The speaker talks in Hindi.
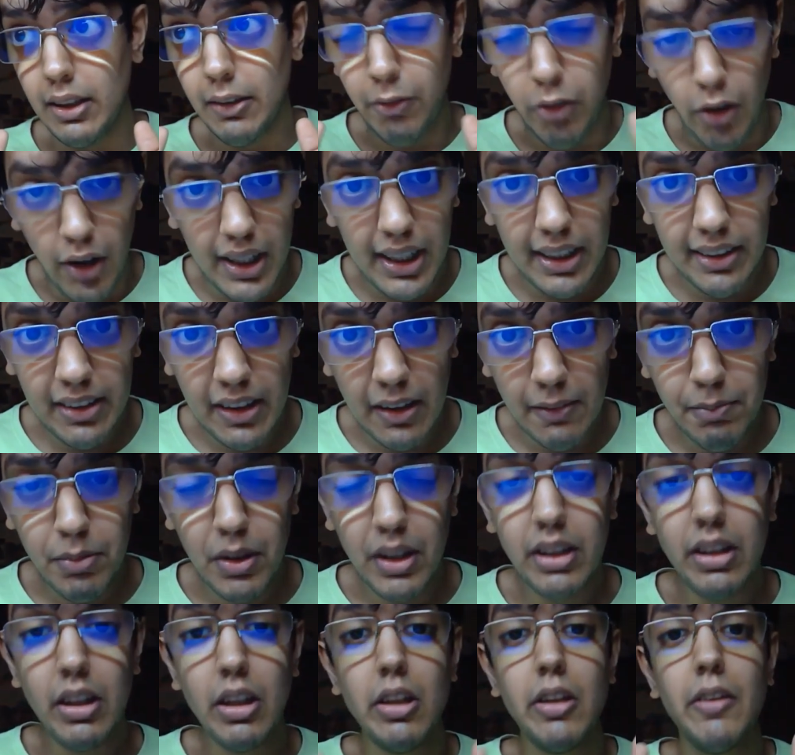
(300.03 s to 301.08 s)
फॉर एग्जाम्पल
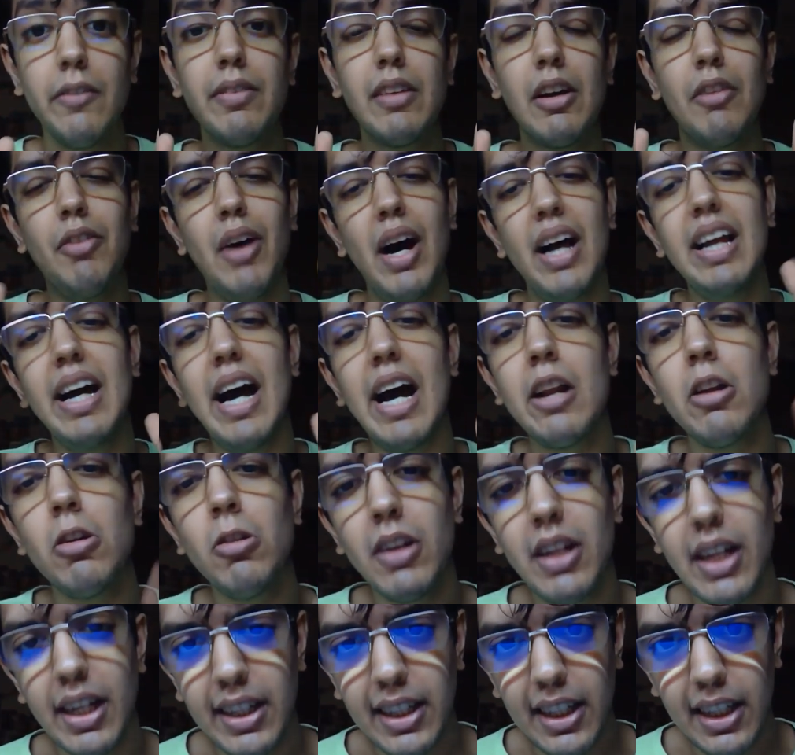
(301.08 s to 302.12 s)
वाई आर यू
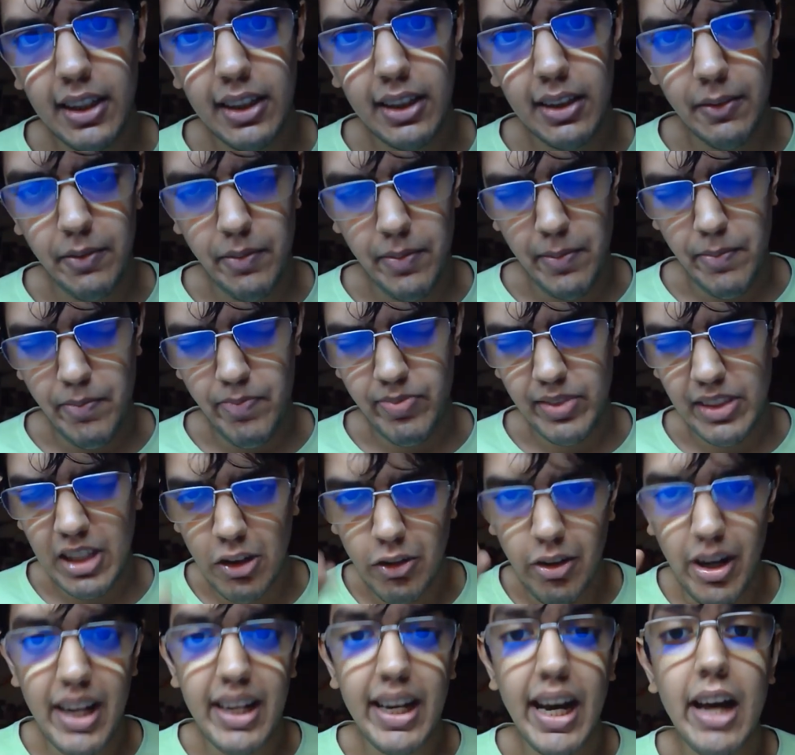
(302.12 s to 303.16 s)
रनिंग
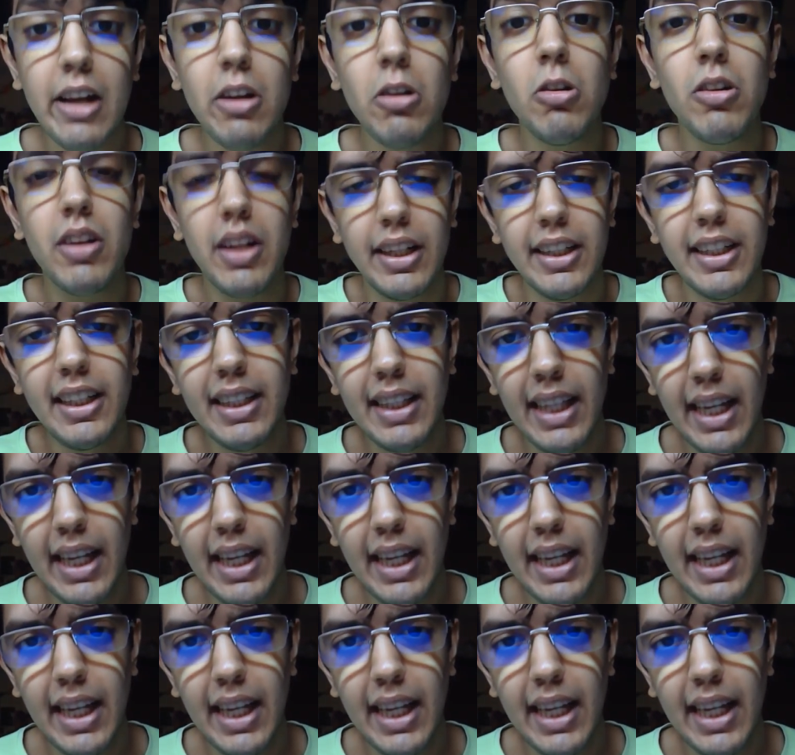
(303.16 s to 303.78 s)
वाई आर यू रनिंग